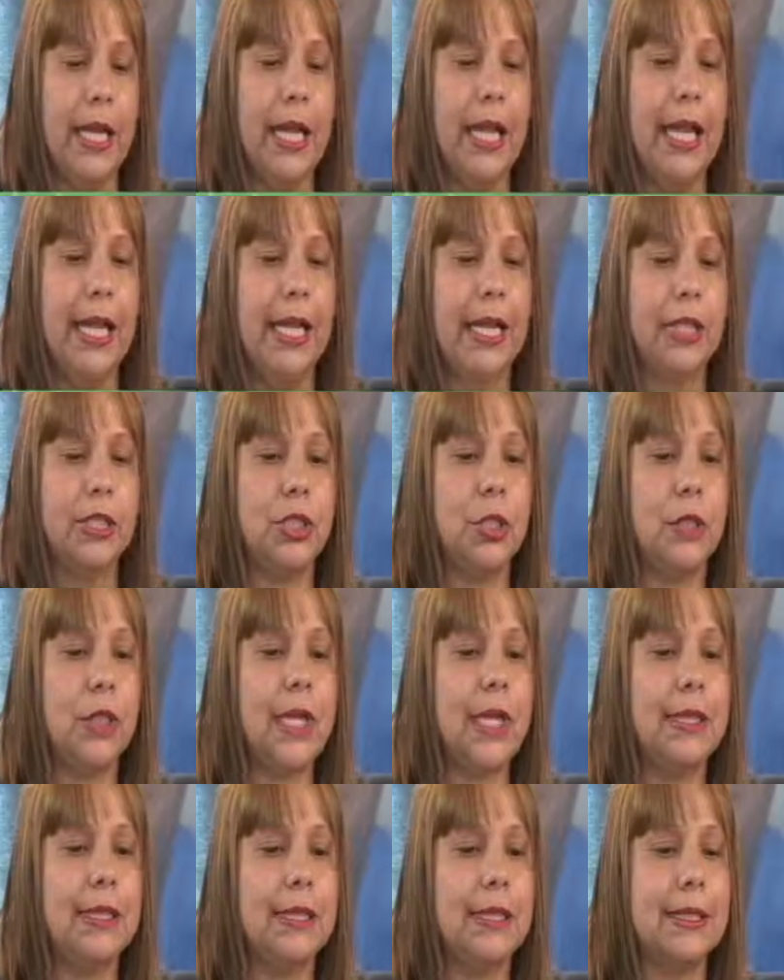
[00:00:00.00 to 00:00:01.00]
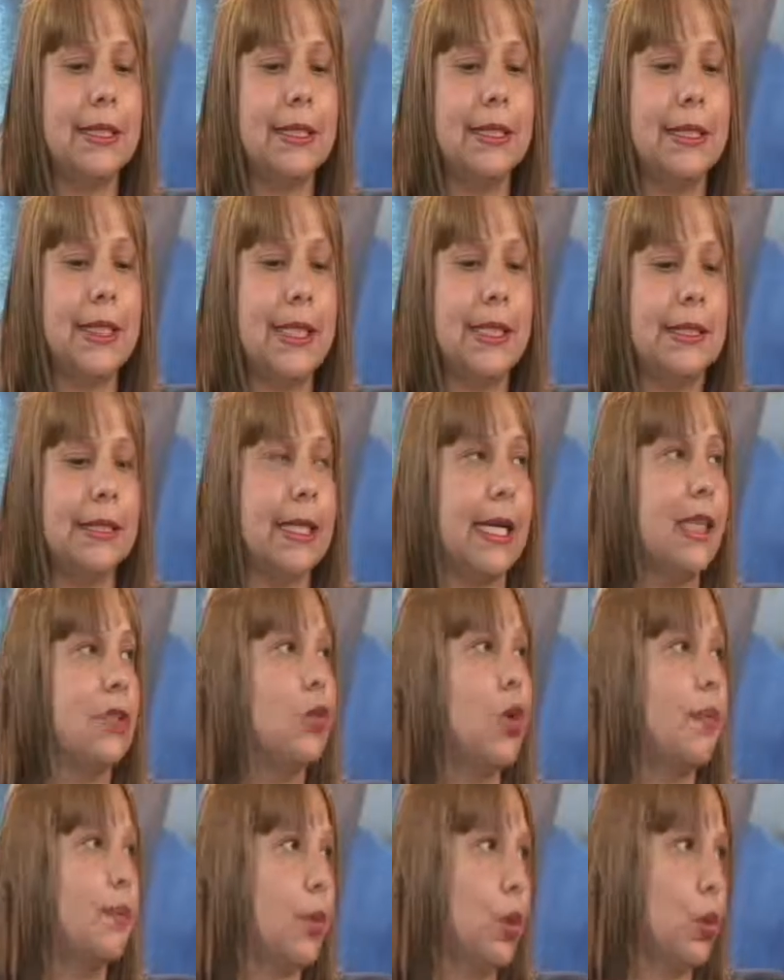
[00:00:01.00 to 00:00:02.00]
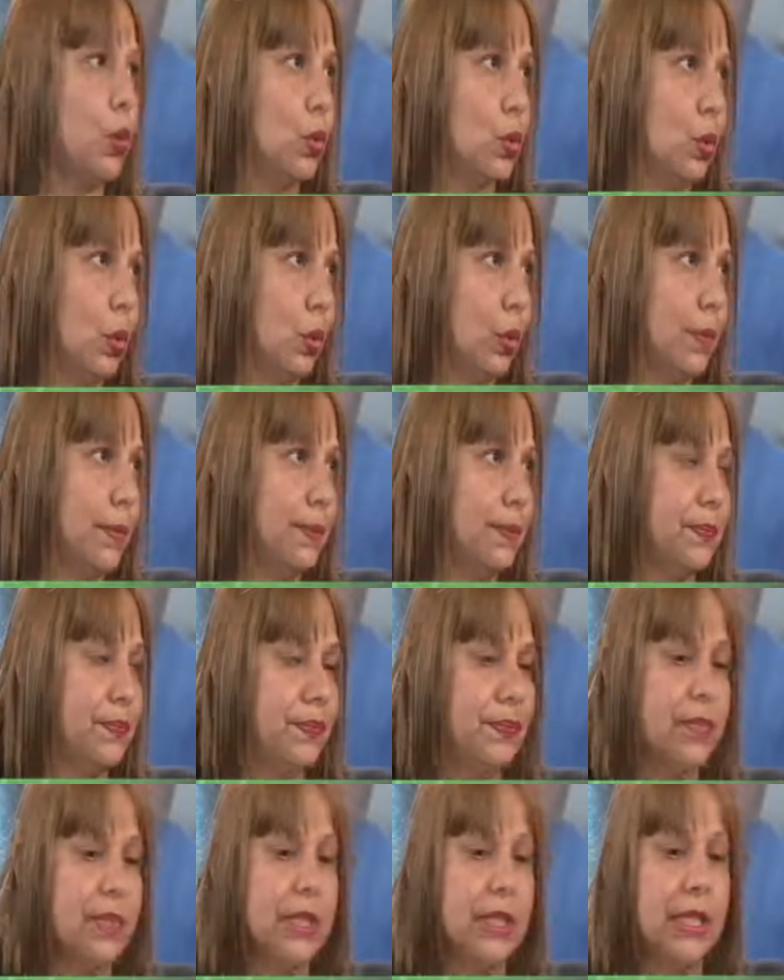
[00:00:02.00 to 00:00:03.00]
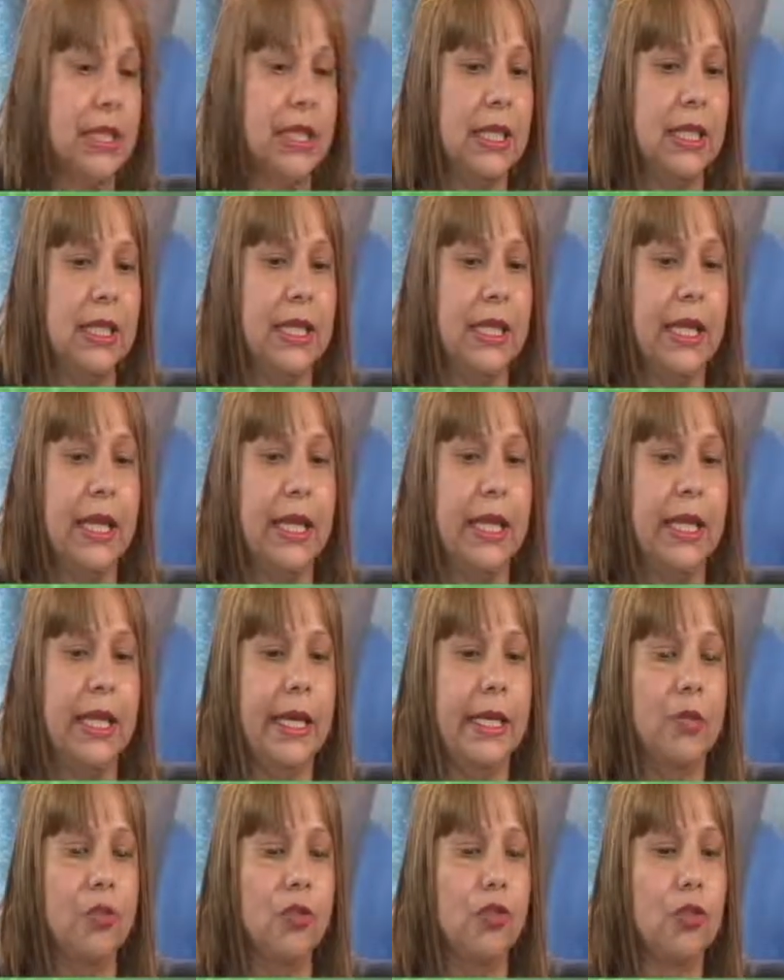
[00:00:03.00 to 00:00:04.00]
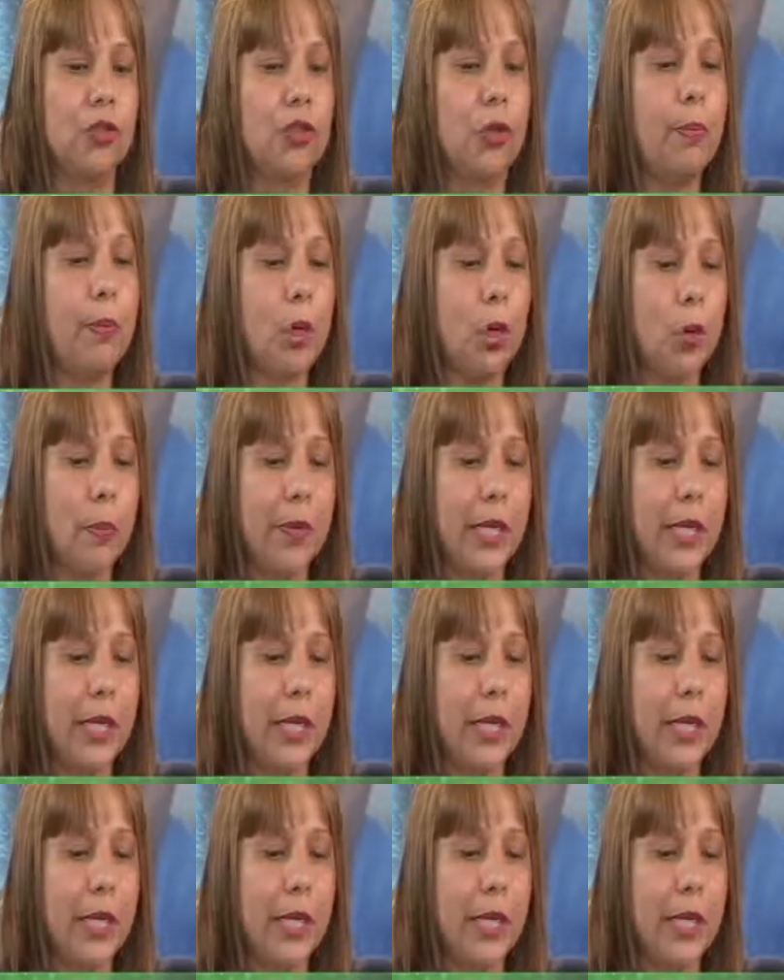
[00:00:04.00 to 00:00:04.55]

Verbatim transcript: el hecho del, trato al productor. Eh, nosotros por lo